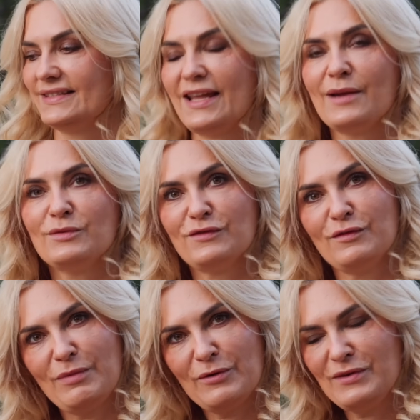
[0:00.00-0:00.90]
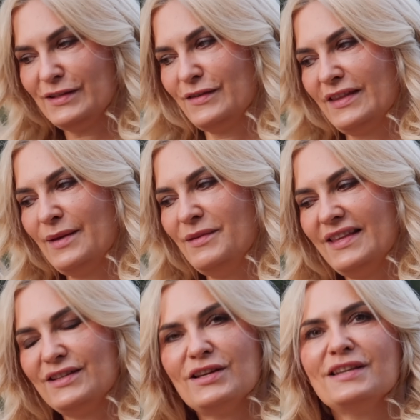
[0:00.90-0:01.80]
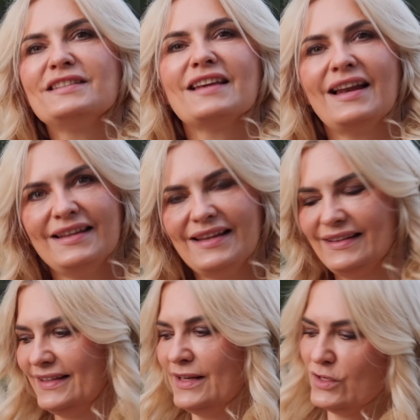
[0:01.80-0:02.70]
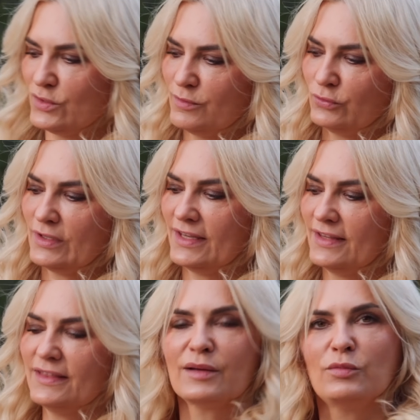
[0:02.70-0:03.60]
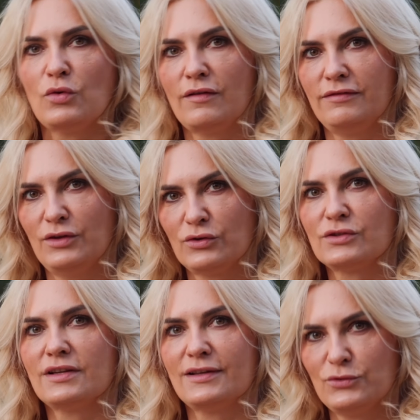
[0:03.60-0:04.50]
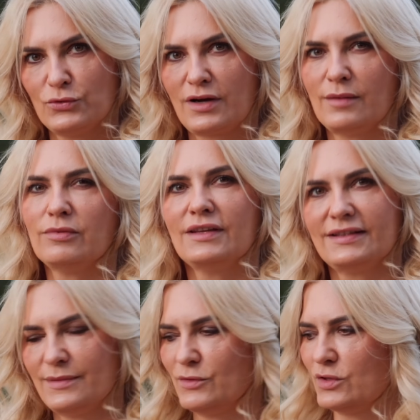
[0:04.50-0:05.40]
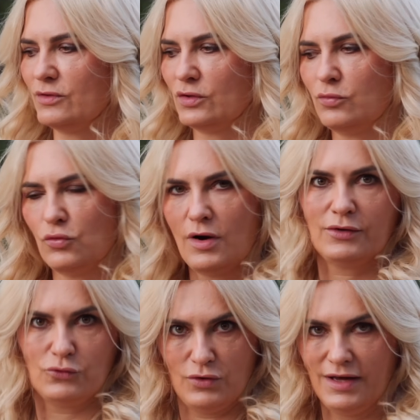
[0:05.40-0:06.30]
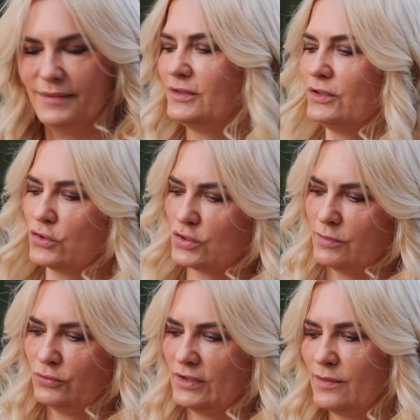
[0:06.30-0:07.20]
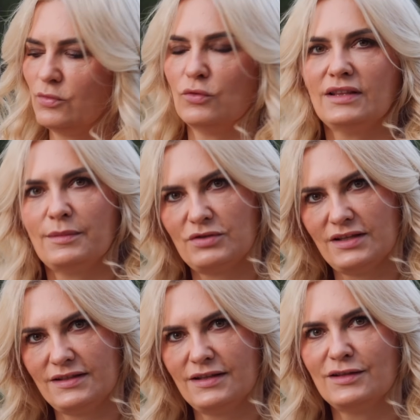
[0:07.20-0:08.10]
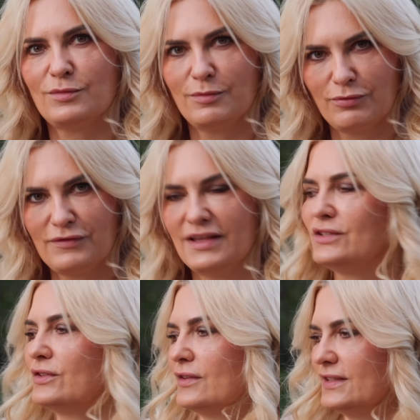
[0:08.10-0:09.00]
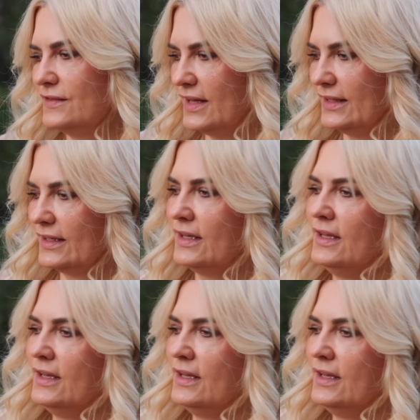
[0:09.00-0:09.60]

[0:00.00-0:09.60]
Staram się wypełniać kwiatami tę część, ale na tyle, żeby tutaj jednak była widoczna dziurka, bo nie chcemy, żeby to była kula, tylko żeby tutaj była ta przestrzeń, żeby było widać, że to jest wianek.